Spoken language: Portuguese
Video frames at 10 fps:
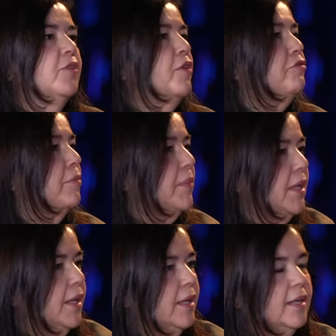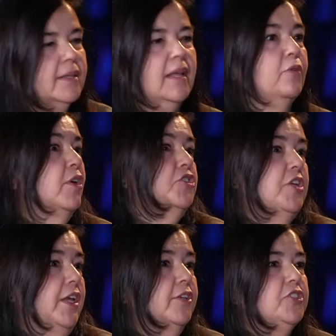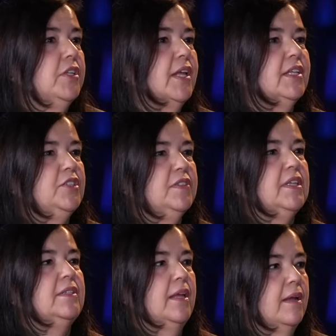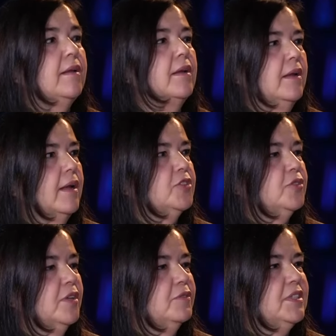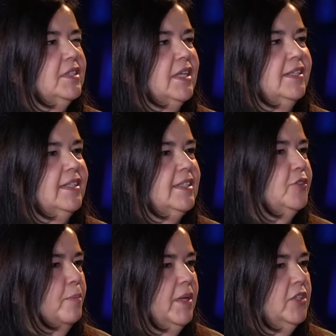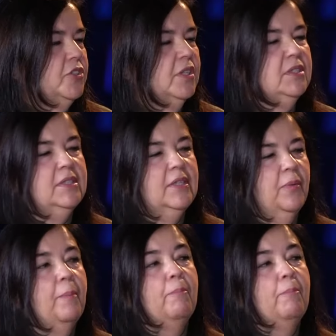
Com a uhum. família, né? Com a gente, né? Às vezes até ajudar vocês aí nessa tomada de decisão.